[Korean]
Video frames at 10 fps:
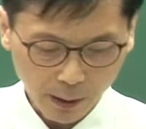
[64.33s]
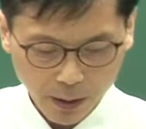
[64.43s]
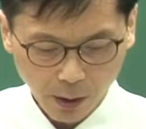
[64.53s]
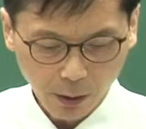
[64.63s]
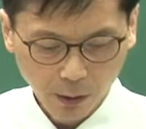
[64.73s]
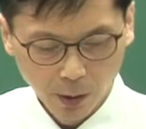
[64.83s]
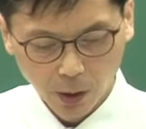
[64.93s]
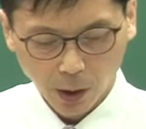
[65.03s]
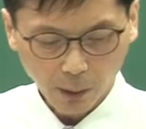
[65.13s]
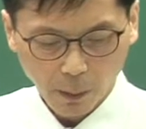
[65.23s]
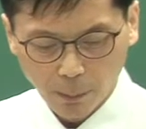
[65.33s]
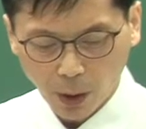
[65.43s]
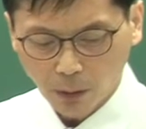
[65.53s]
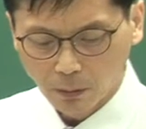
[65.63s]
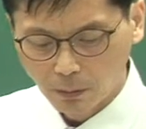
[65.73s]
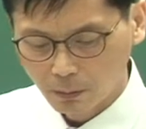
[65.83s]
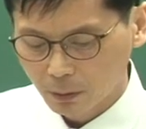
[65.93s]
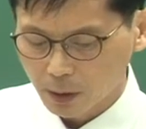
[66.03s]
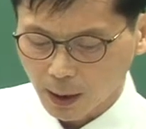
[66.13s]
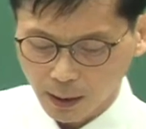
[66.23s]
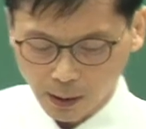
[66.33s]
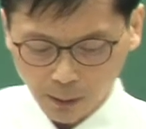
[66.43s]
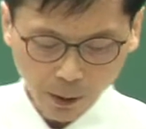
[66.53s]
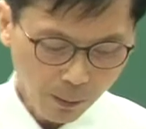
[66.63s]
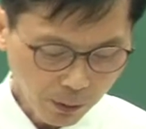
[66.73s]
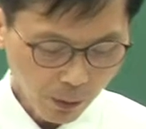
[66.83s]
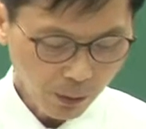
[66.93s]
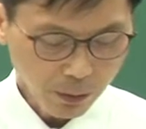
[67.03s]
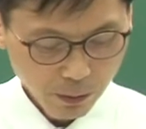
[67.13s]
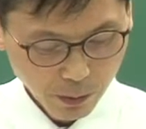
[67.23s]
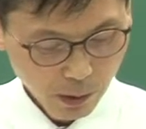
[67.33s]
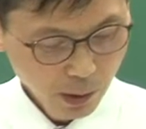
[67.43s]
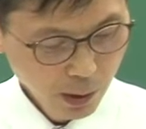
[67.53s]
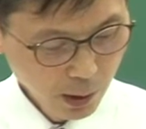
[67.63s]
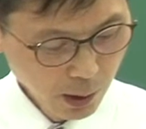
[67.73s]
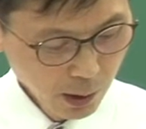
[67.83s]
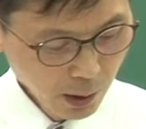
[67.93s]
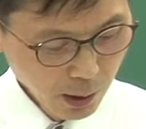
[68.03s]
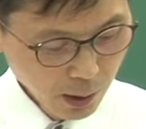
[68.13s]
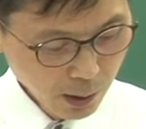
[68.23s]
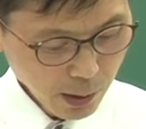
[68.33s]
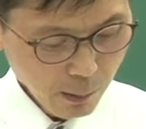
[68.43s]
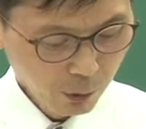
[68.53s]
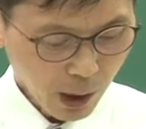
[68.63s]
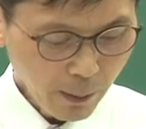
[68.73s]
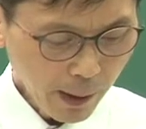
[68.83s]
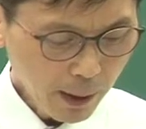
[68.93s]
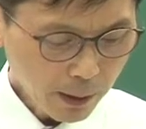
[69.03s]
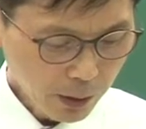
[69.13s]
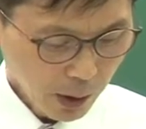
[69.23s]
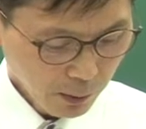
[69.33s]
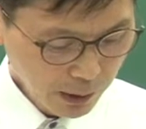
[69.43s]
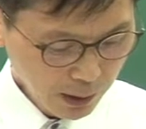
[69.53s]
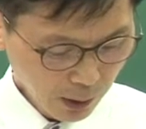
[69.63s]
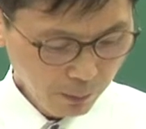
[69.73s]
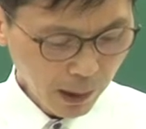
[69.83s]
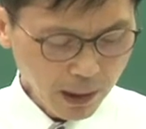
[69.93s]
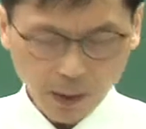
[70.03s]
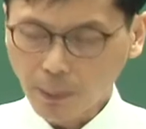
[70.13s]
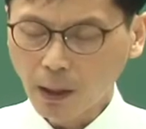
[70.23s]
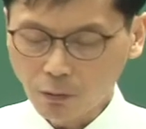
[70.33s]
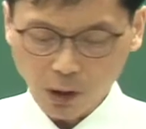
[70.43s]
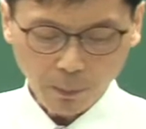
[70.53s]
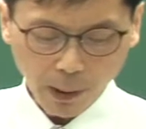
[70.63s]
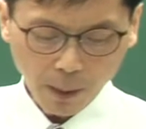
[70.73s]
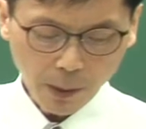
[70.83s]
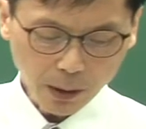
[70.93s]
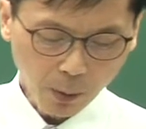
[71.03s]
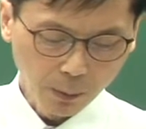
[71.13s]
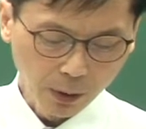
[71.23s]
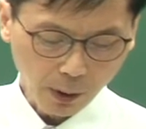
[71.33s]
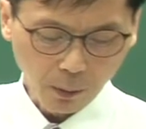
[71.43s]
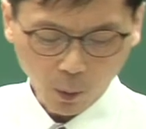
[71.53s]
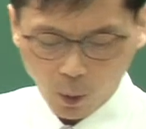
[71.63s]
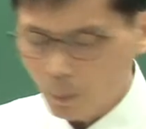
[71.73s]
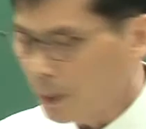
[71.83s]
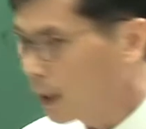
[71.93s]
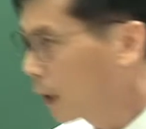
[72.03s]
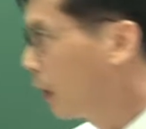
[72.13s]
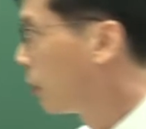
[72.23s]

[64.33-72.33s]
그래서 여러분 벽큰 의미 없고요. 그 다음에 우리가 봐야 될 건 여러분 이거 페이지 198페이지 보면 여러분 코펜하겐